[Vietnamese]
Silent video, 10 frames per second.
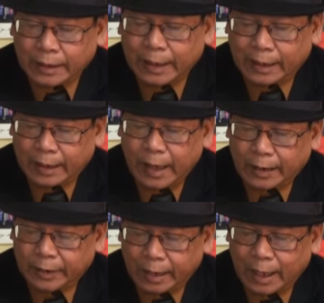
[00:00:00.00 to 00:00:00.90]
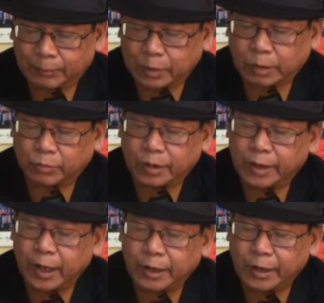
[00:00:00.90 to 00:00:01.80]
để đại diện làm tổng thư
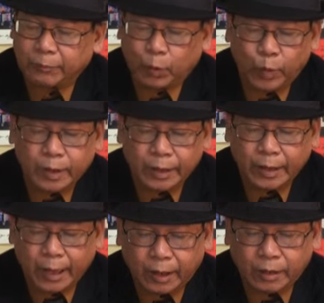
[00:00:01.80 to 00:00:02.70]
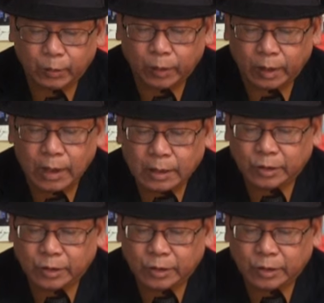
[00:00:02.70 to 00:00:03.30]
ký a sê an và quyết định đề cử của